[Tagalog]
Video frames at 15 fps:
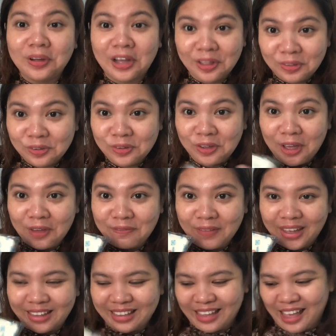Ganun yung
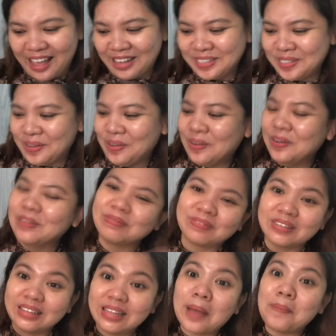effect niya. So,
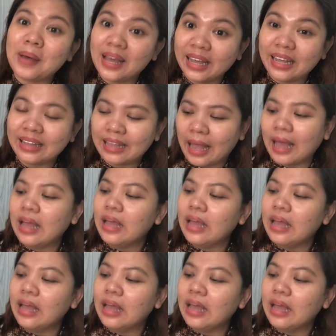Napakaganda.